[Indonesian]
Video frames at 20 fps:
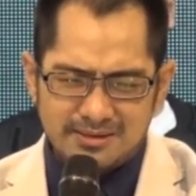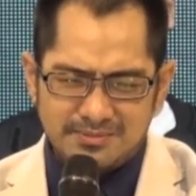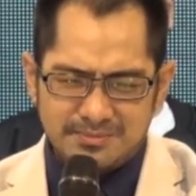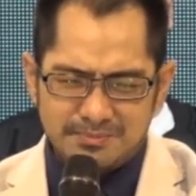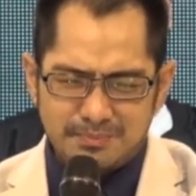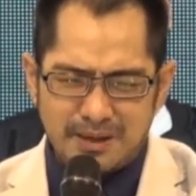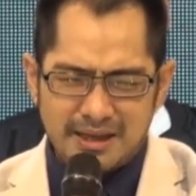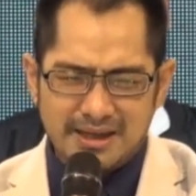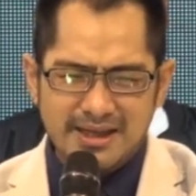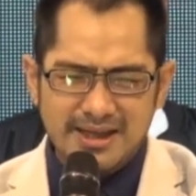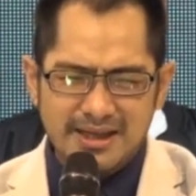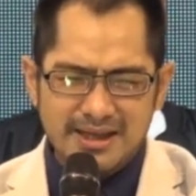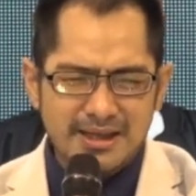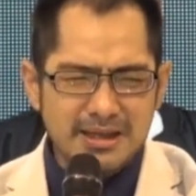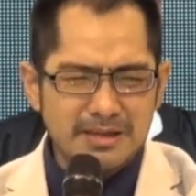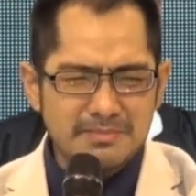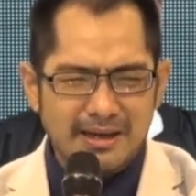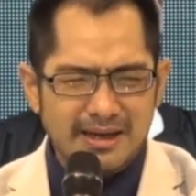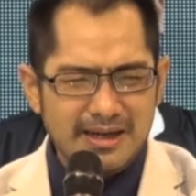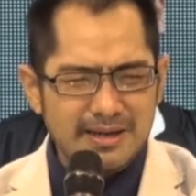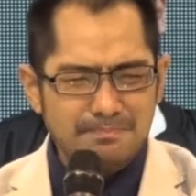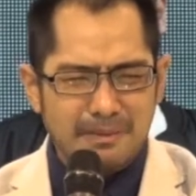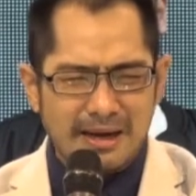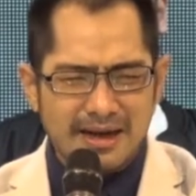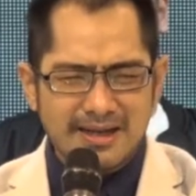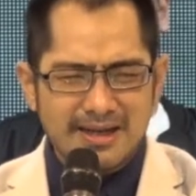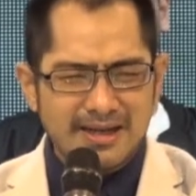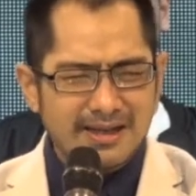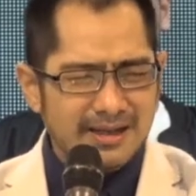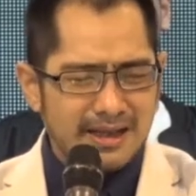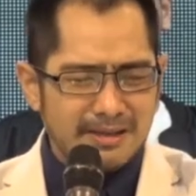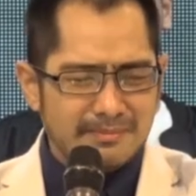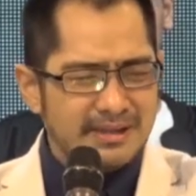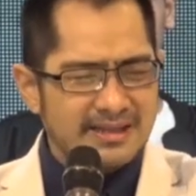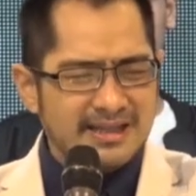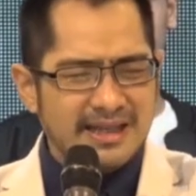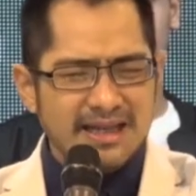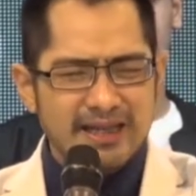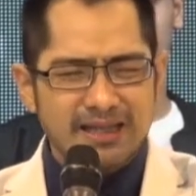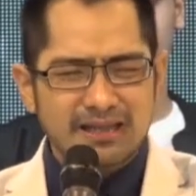Pagi ini mari panggil nama
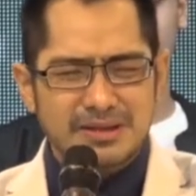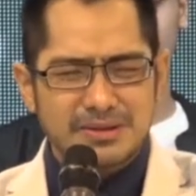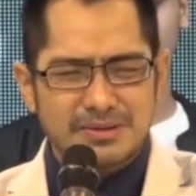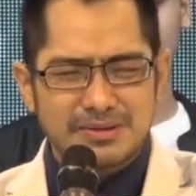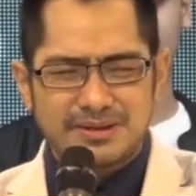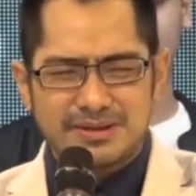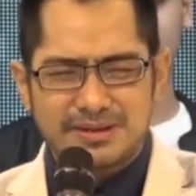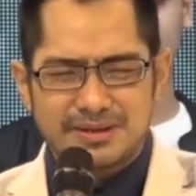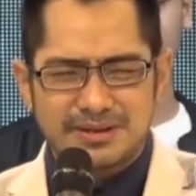Yesus.